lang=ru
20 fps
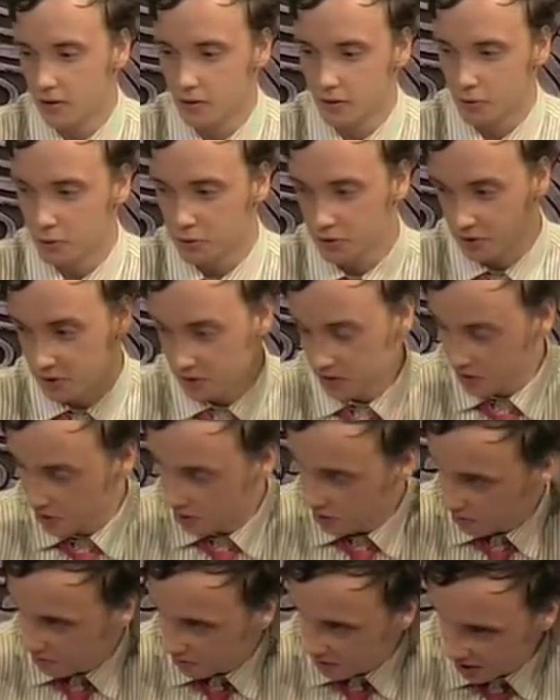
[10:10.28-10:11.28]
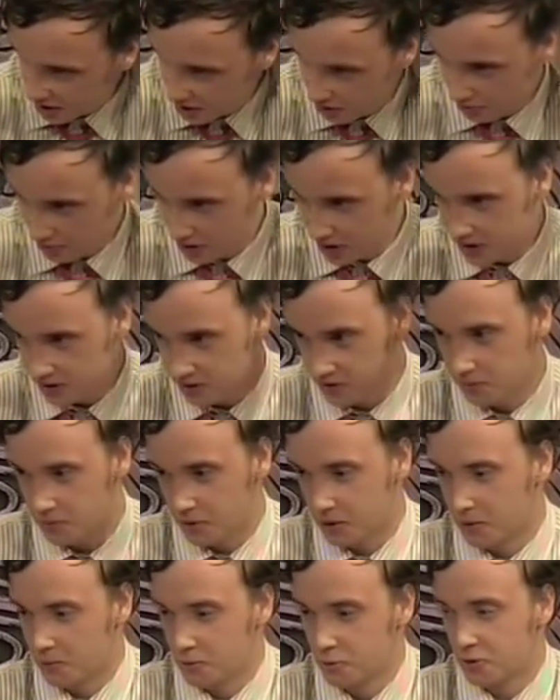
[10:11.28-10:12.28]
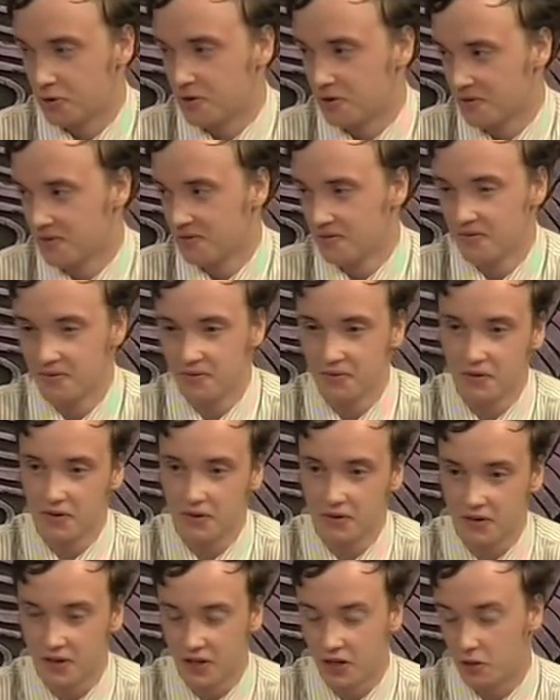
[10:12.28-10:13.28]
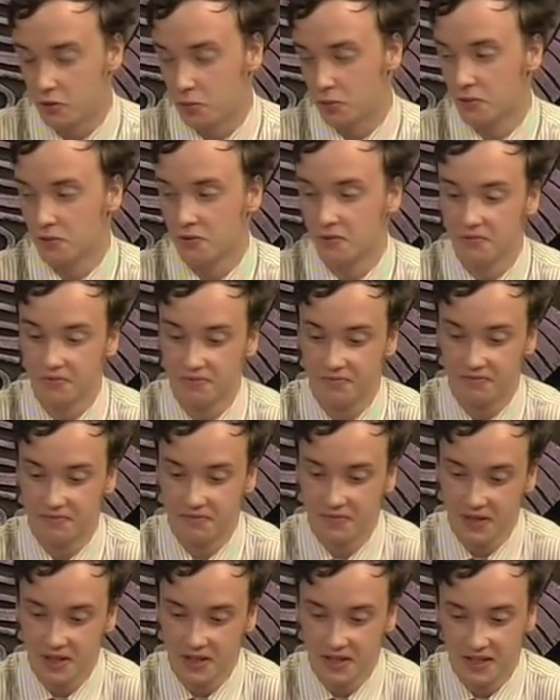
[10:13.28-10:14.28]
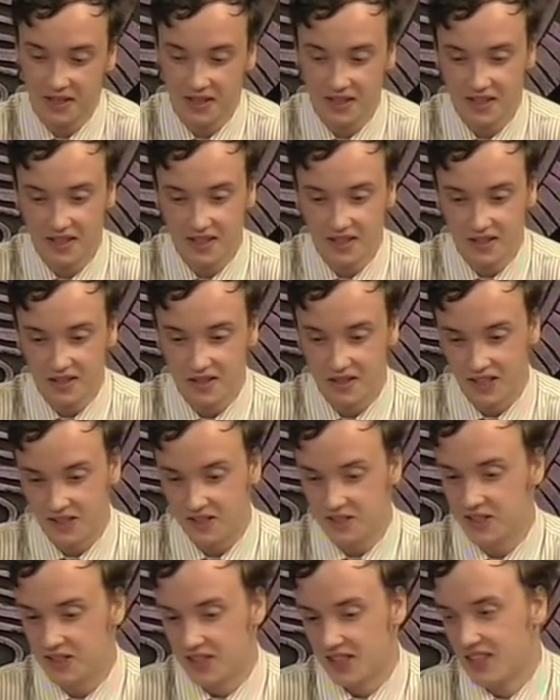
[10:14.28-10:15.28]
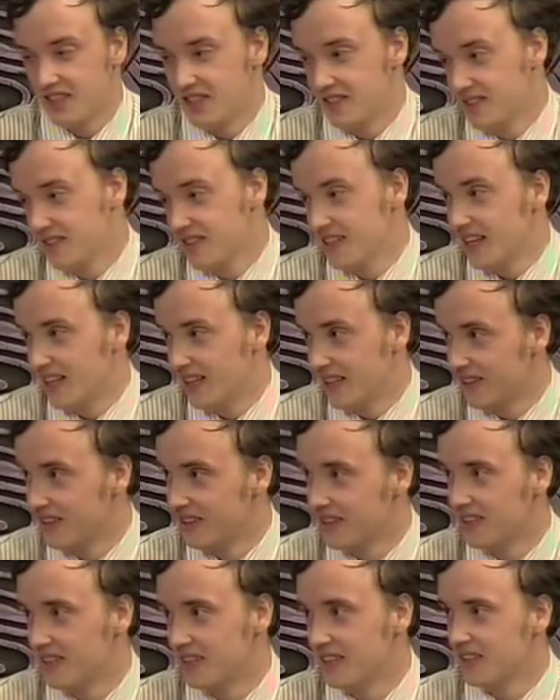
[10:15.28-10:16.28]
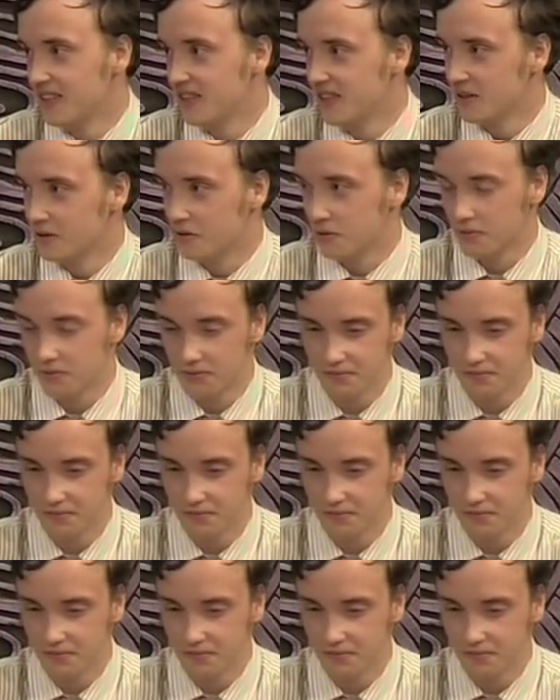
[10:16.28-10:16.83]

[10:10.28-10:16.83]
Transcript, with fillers: русскоязычным поэтам ездить, потому что угу. нету Аудитории. носителей ну языка, ну, да, да, да, да, нету.